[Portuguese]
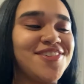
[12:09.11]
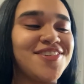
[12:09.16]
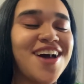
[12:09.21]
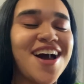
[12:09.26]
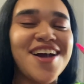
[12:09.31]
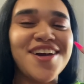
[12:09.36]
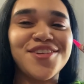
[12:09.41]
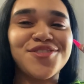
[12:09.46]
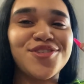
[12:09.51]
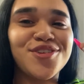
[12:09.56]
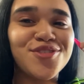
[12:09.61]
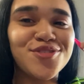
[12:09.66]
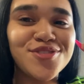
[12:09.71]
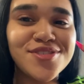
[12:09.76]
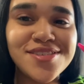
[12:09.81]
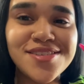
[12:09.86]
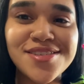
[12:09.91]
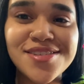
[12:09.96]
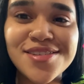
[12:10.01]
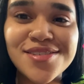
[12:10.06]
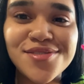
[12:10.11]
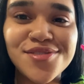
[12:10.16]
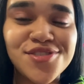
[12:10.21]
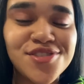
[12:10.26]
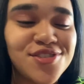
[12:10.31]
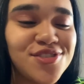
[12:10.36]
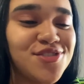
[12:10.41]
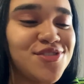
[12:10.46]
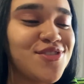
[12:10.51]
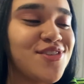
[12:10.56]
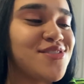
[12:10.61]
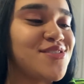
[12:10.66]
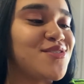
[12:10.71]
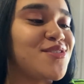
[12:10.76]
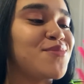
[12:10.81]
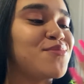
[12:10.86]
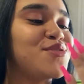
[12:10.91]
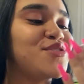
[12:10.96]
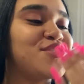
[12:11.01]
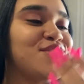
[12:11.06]
Ai, eu adoro docinho, gente. Nossa,
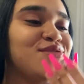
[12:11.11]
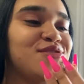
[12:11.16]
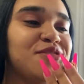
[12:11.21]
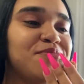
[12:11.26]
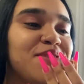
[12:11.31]
tá me enchendo de